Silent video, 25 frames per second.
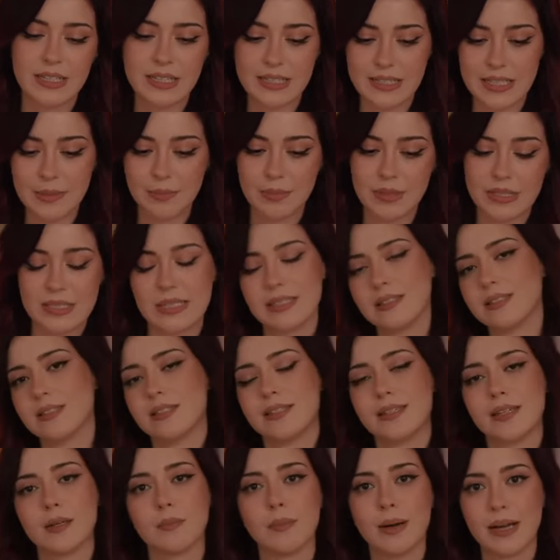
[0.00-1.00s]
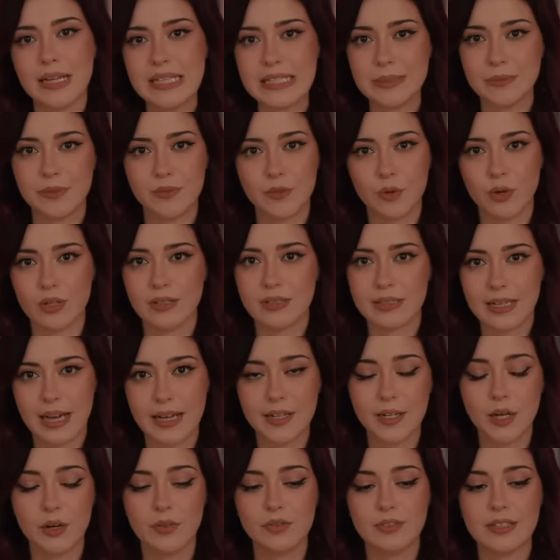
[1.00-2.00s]
ihr seht, bezieht sich der gemeinsame Freund
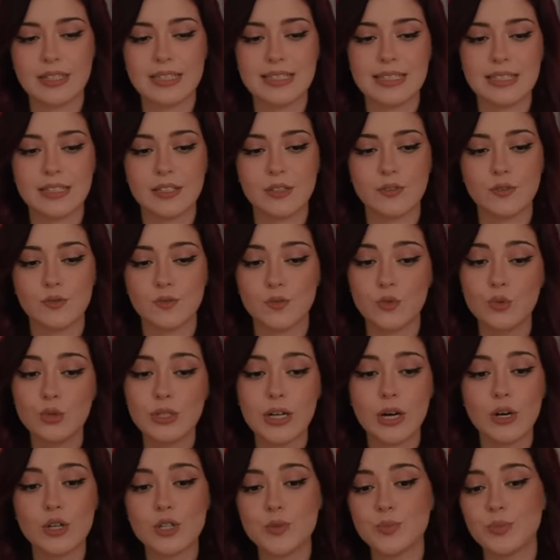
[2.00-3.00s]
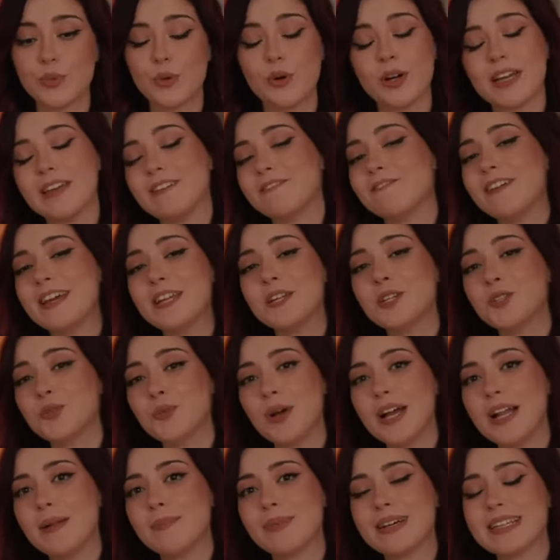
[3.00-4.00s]
darauf, dass ihr Wutausbruch
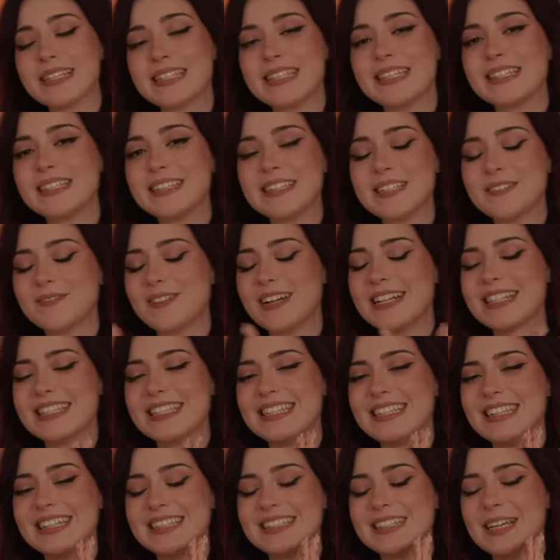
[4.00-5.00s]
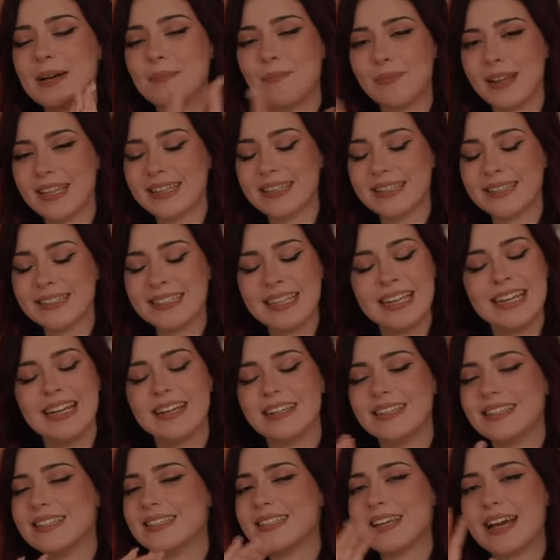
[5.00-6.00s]
eventuell passiert ist, weil sie ihre Tabletten,
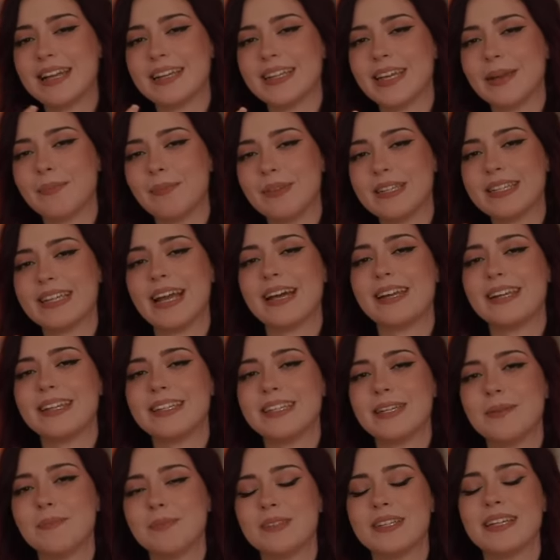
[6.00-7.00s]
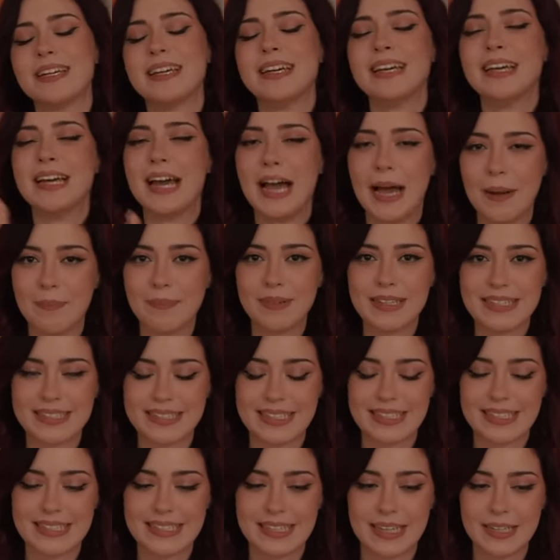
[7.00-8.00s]
die es ja angeblich gar nicht gibt,
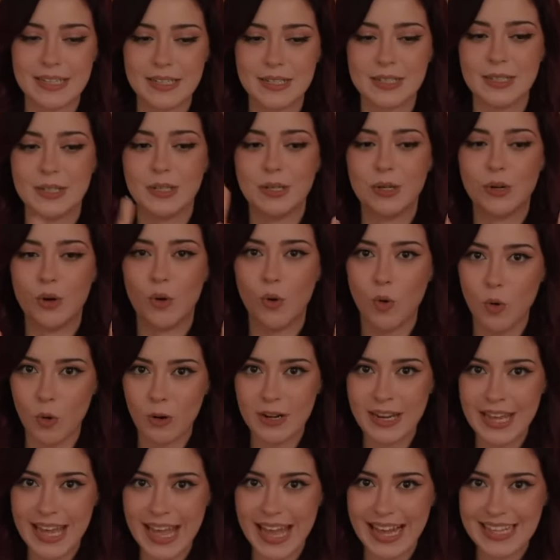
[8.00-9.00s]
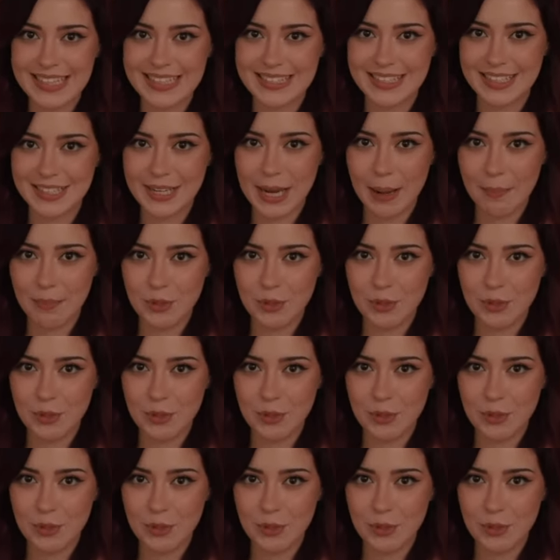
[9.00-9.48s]
abgesetzt hat ohne ärztliche